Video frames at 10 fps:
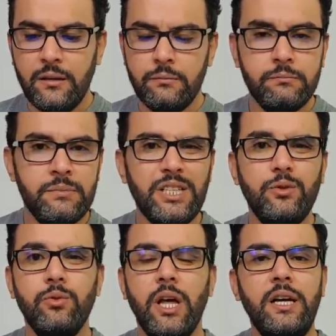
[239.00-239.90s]
من
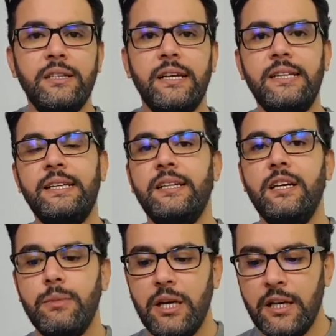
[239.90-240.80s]
يلاحظ
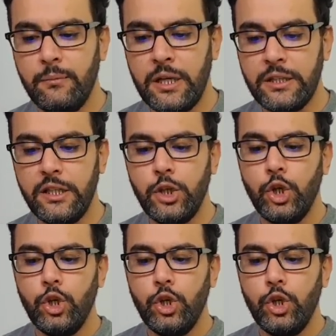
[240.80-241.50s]
الإعلام الألماني